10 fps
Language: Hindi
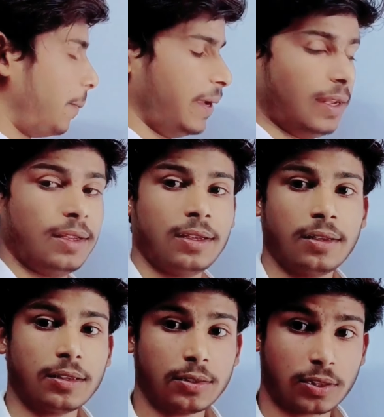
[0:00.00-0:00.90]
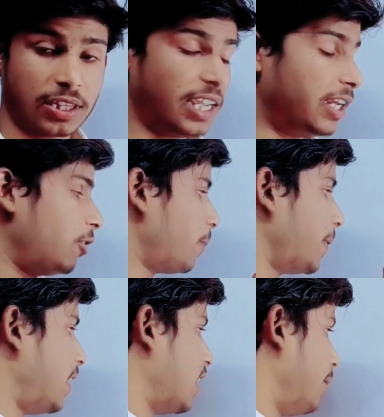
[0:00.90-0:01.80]
पे तीन यूनिट
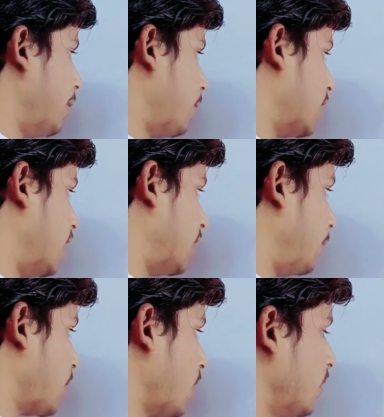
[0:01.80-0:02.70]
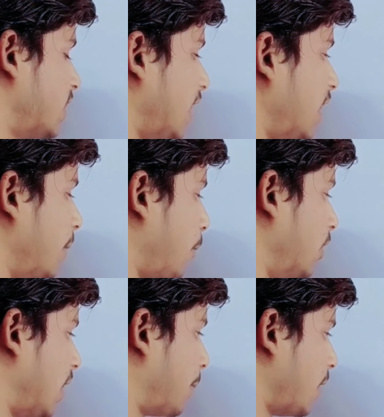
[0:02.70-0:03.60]
पढ़ने के लिए मैंने बताया था सेकंड
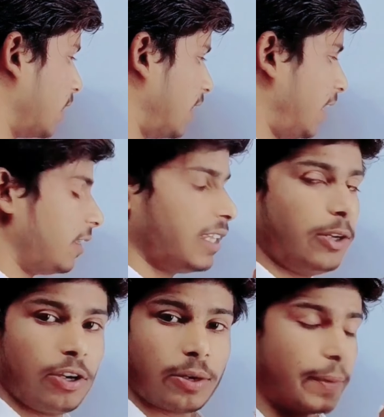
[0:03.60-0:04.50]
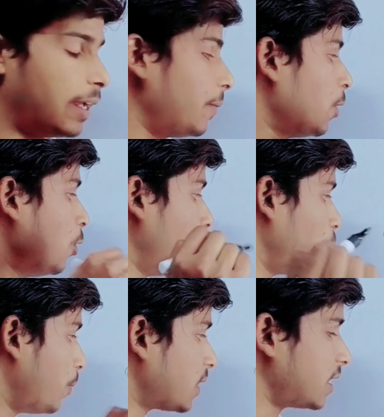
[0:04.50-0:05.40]
पॉइंट आपका आता है तीन यूनिट पढ़ा
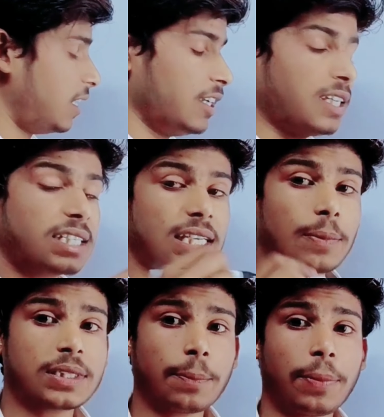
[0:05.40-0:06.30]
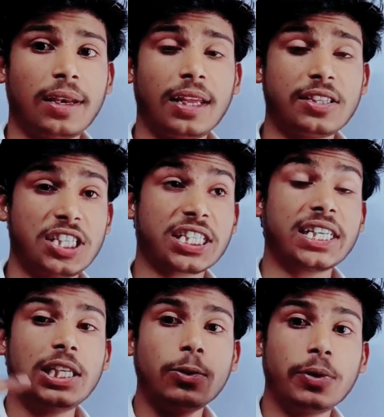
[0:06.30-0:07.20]
उनमें से सबसे पहले जिस
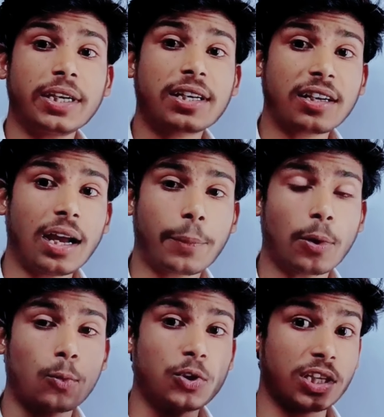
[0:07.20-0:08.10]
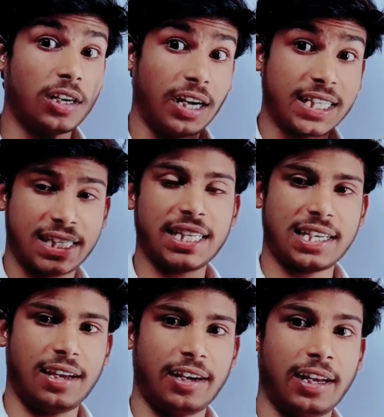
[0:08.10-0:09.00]
यूनिट का आपको क्वेश्चन अच्छे
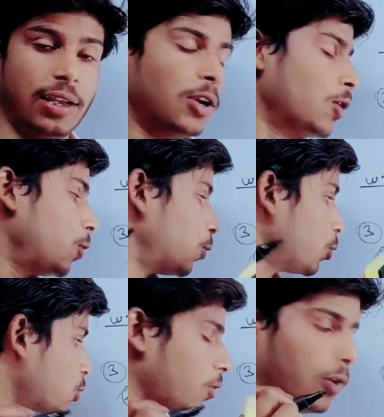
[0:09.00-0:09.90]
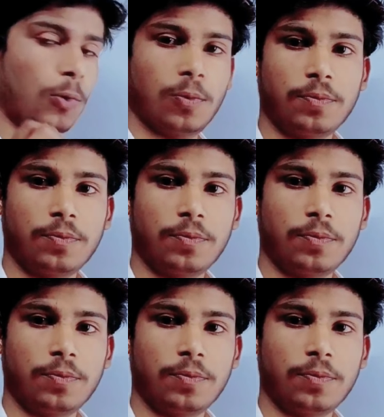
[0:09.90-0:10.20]
से आ रहा है उसको करो